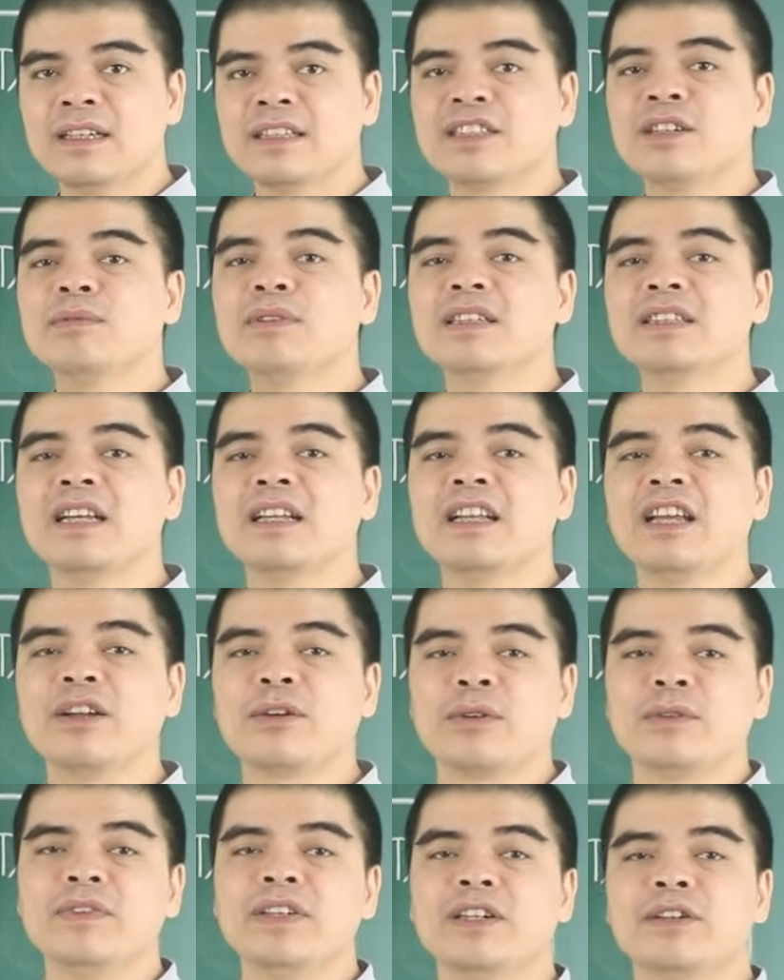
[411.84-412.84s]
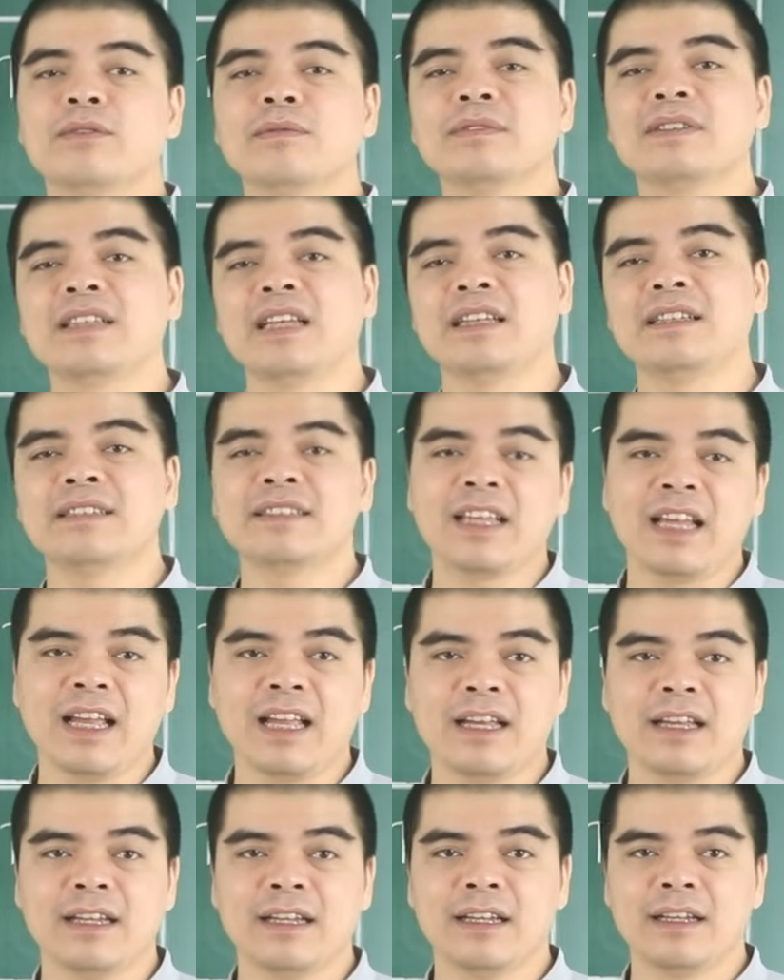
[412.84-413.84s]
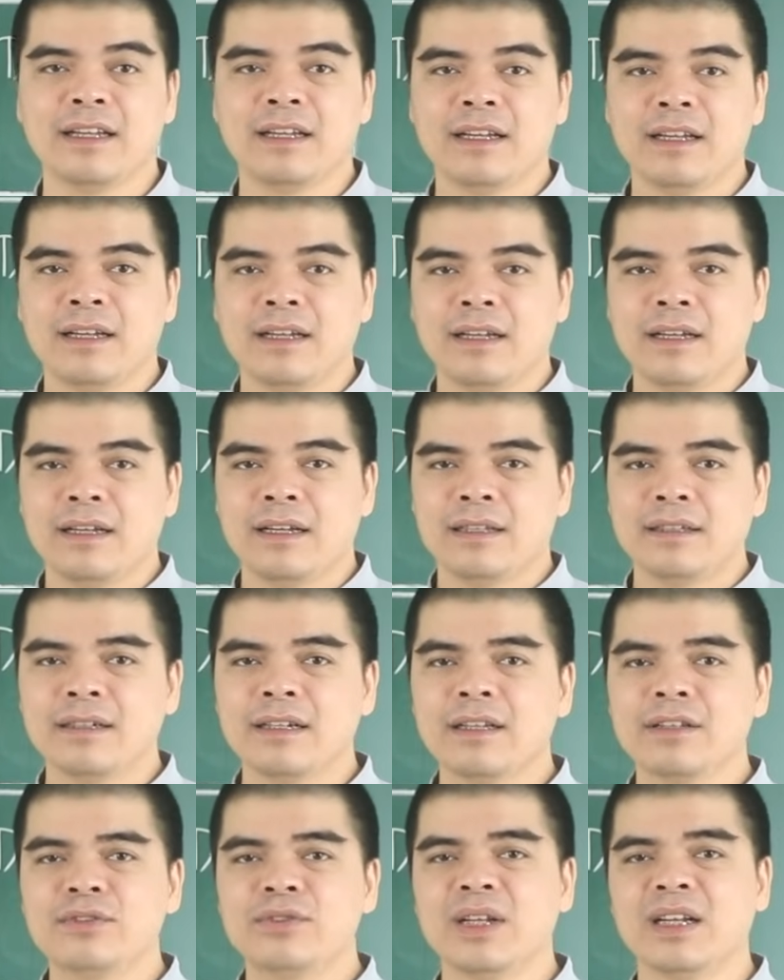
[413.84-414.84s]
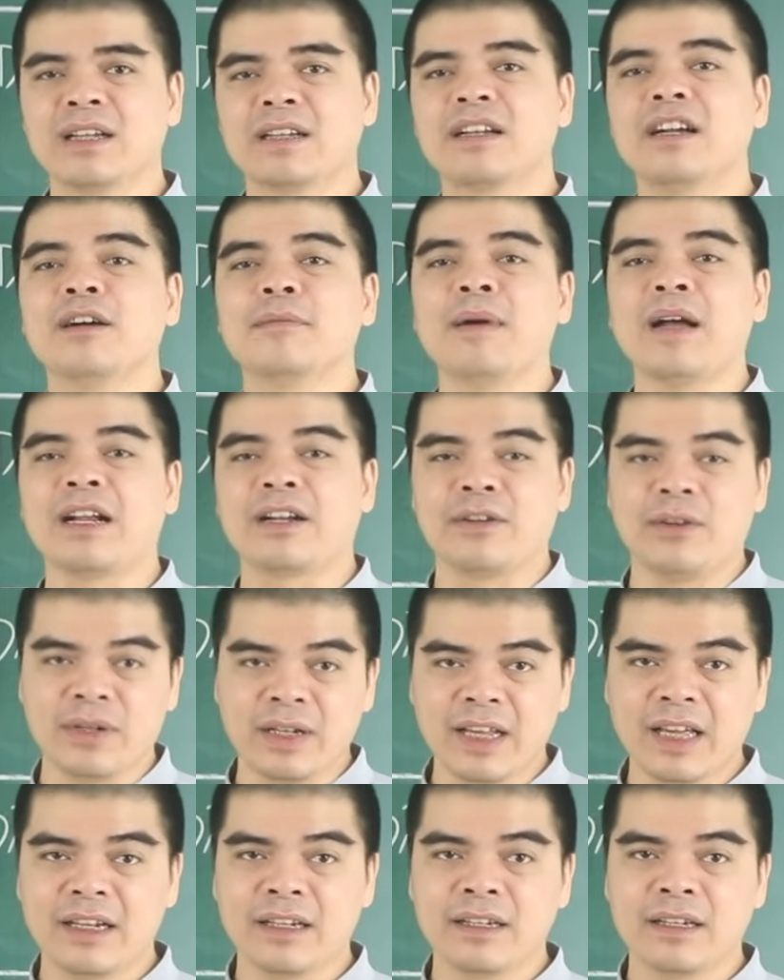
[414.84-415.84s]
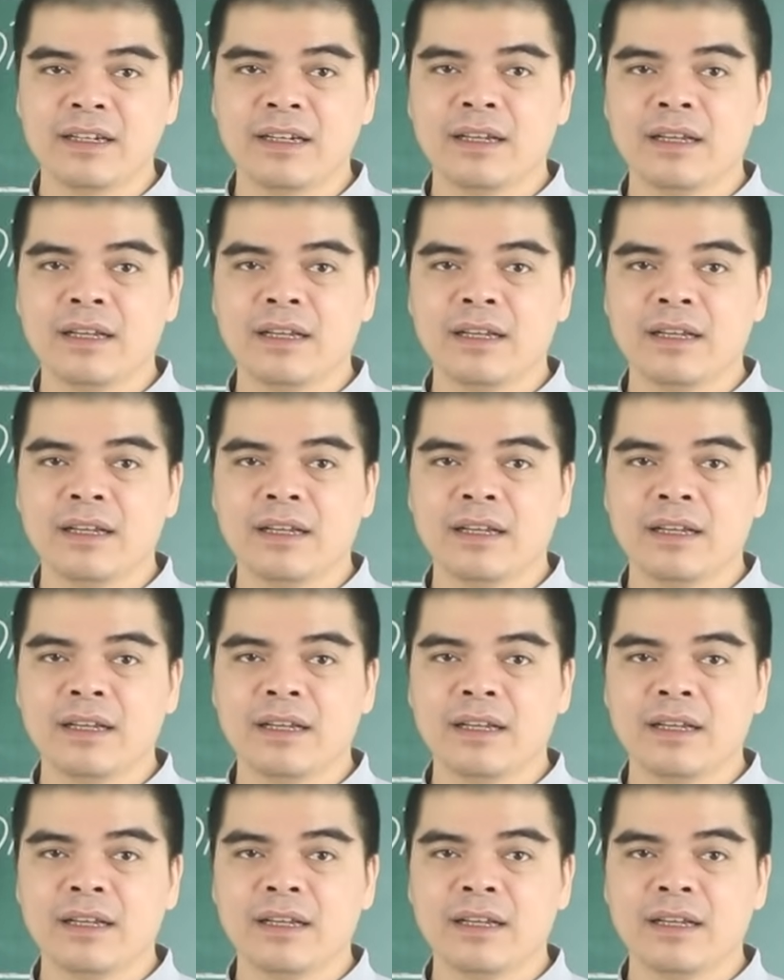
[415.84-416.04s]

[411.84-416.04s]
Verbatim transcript: Trong thời gian này quý vị cũng tránh xa những cái chuyện là cờ bạc đỏ đen.